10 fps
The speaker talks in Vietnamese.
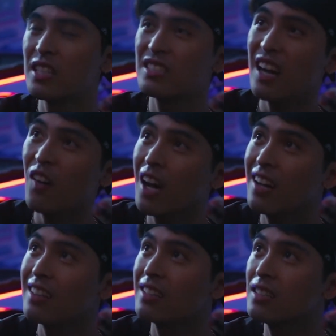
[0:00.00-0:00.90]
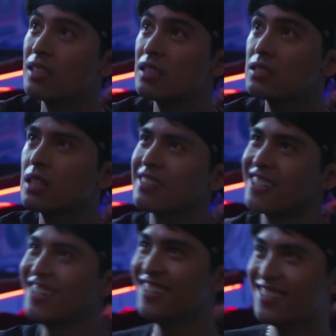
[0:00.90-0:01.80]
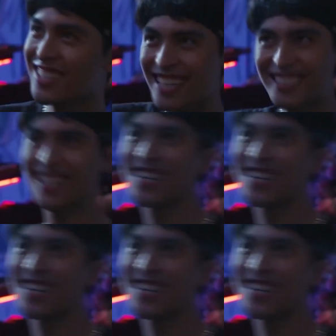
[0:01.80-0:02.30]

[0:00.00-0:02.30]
bà thấy sao ạ chất lừ như cây